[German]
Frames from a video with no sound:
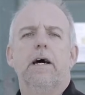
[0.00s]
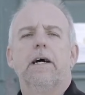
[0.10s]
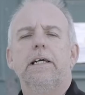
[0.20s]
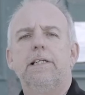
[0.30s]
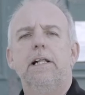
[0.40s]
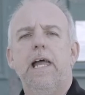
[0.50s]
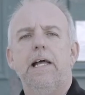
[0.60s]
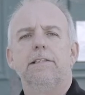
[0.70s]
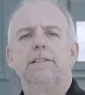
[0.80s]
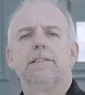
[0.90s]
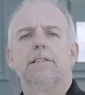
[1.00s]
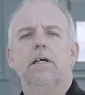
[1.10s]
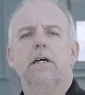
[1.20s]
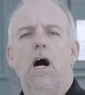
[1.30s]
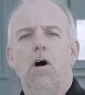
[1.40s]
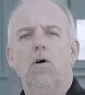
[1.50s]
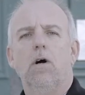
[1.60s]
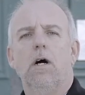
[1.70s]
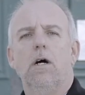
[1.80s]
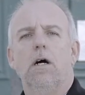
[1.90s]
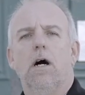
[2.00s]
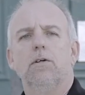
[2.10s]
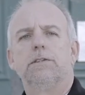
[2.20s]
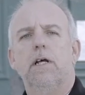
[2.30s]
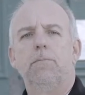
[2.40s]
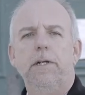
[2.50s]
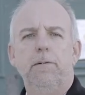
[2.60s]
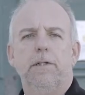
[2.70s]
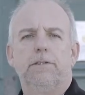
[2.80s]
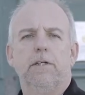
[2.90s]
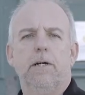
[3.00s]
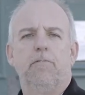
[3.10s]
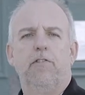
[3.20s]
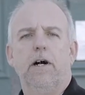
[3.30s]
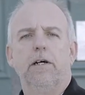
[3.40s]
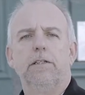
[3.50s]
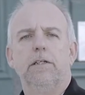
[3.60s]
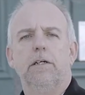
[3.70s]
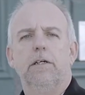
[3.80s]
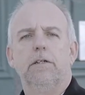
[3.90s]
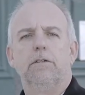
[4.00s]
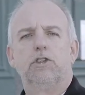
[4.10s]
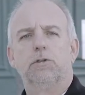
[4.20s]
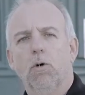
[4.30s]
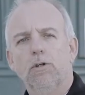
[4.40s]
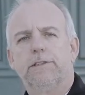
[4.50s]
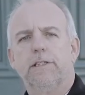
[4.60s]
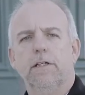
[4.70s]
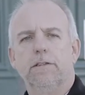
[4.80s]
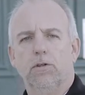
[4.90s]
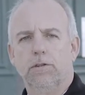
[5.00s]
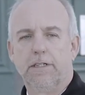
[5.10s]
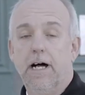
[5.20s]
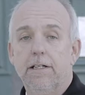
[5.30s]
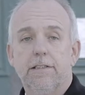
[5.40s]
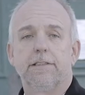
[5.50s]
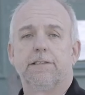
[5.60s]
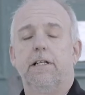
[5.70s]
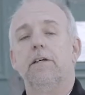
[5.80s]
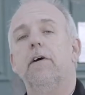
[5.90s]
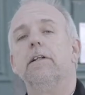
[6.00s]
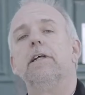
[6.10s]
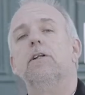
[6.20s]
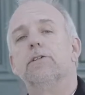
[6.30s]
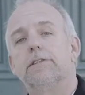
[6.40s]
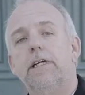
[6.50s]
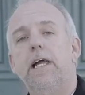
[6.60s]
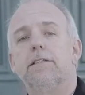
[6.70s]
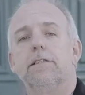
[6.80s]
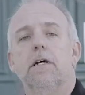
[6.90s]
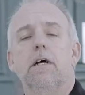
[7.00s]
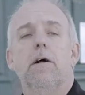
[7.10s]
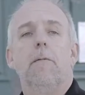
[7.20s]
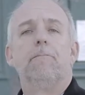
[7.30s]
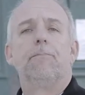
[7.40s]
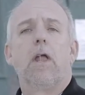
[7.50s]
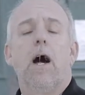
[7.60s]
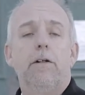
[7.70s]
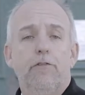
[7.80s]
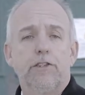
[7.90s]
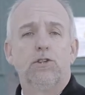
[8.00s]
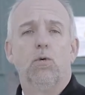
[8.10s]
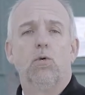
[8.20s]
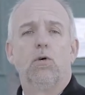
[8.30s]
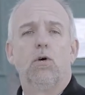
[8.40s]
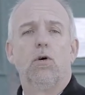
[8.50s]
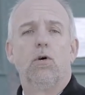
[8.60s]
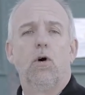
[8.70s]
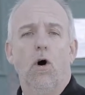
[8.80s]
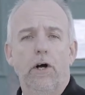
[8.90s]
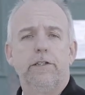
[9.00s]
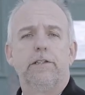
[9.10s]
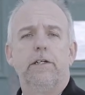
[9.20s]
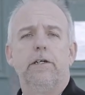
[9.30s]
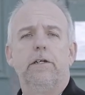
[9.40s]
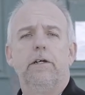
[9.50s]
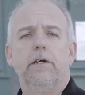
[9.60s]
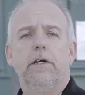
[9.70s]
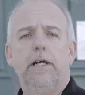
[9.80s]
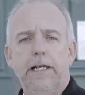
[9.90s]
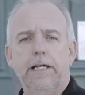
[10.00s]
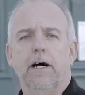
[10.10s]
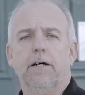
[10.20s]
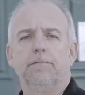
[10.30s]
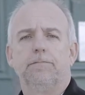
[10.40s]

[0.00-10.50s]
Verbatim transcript: Resilienz auch aus der Bibel zu empfangen, schmunzelnd und altersrelevant illustriert. Ein Versuch, heute hier.